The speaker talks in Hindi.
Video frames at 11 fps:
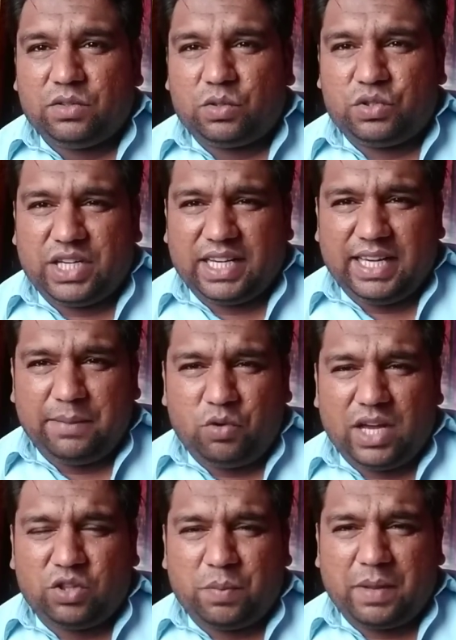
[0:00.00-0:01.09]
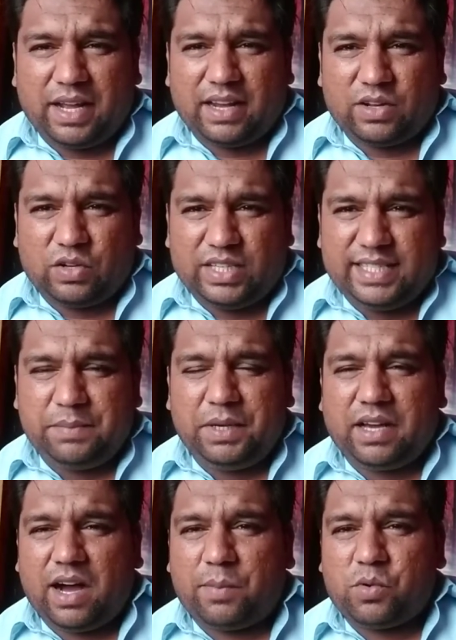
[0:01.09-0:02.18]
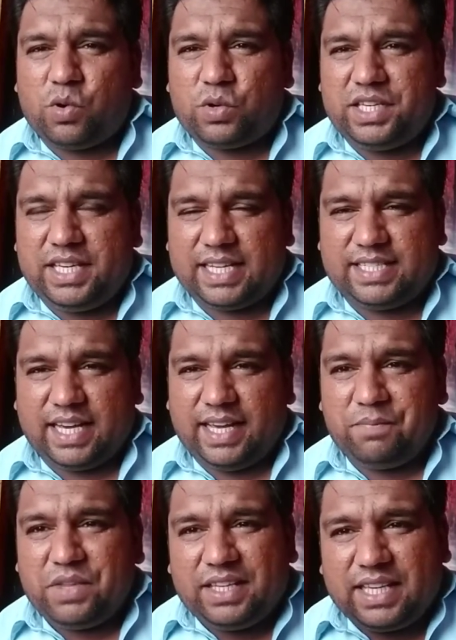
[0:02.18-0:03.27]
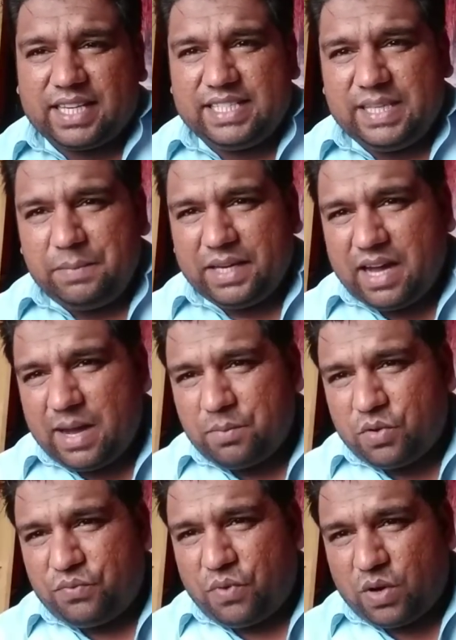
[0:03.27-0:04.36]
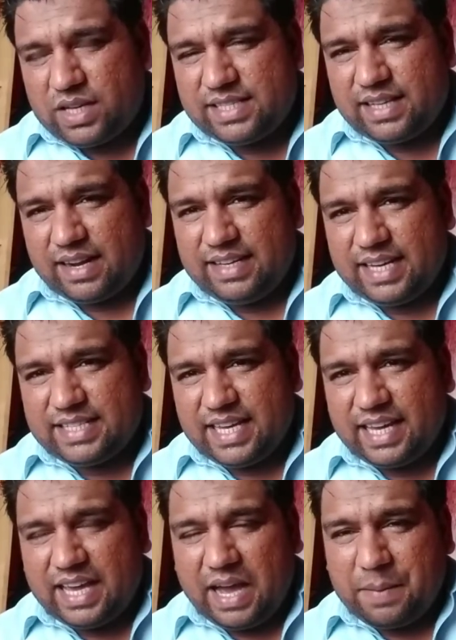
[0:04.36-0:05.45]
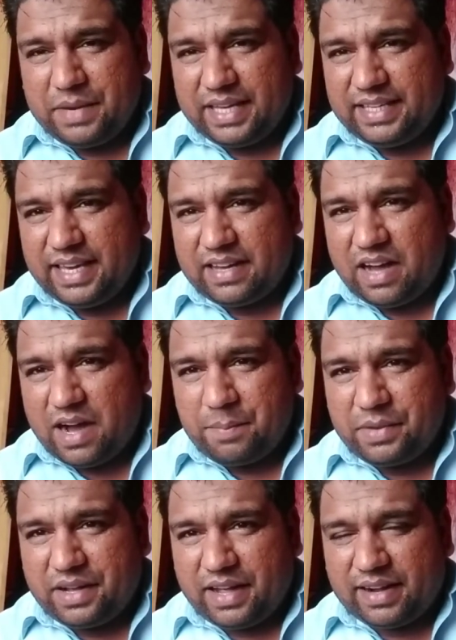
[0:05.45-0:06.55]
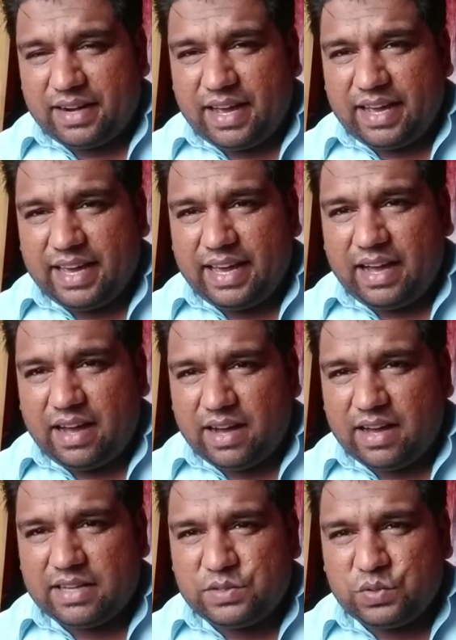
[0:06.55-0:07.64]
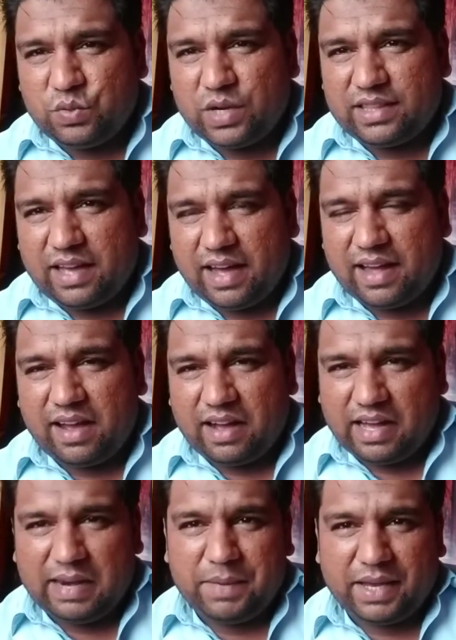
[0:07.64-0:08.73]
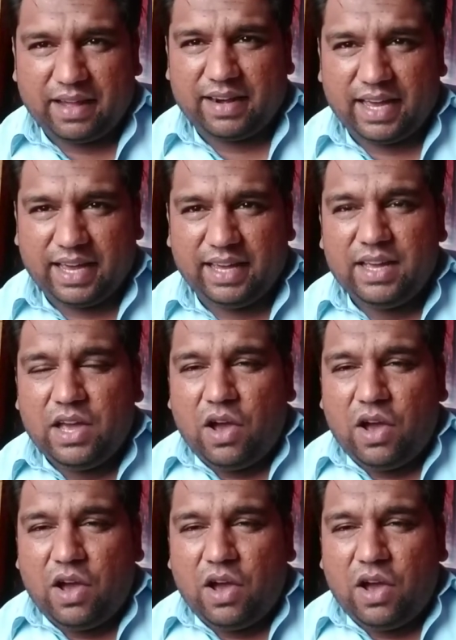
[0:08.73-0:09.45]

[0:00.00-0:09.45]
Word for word: तो जंगी बुनियादों पर अगर किसी भी काम को किया जाए या किसी भी काम को फोकस कर लिया जाए कि हमने ये काम करना है हर सूरत हर हाल में करना है